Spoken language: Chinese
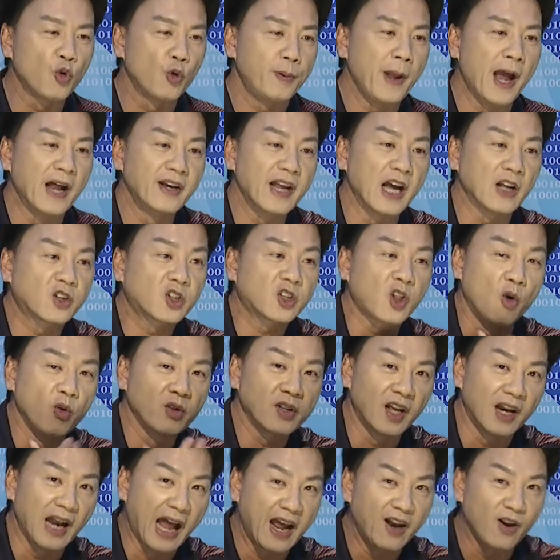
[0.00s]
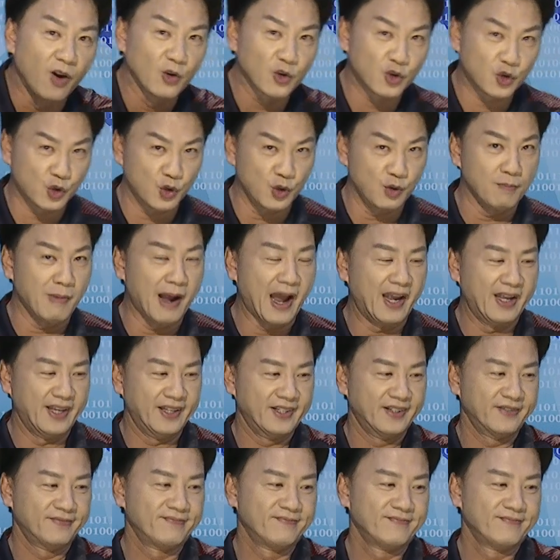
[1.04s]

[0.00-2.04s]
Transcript: 股票，你要懂得来龙去脉，